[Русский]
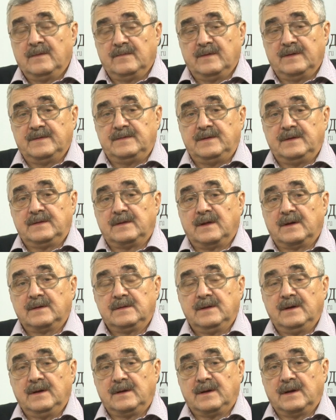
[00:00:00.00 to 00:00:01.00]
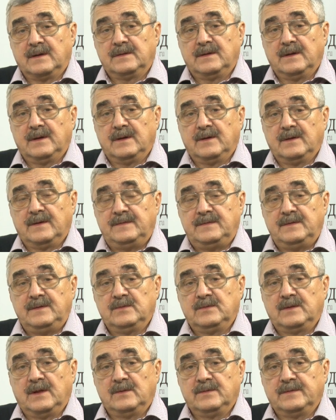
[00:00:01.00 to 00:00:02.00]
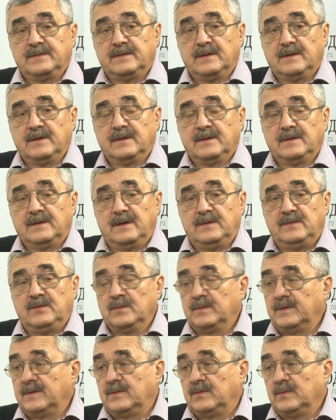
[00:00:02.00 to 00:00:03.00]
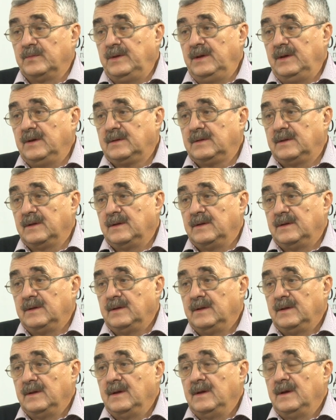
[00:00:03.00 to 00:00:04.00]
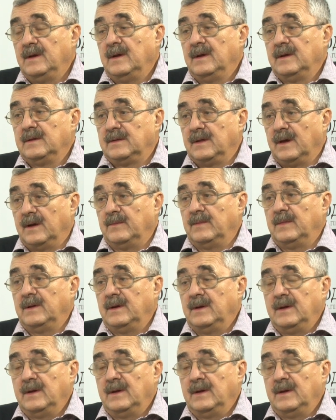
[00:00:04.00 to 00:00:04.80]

возник тогда, когда России удалось нащупать субъекта там,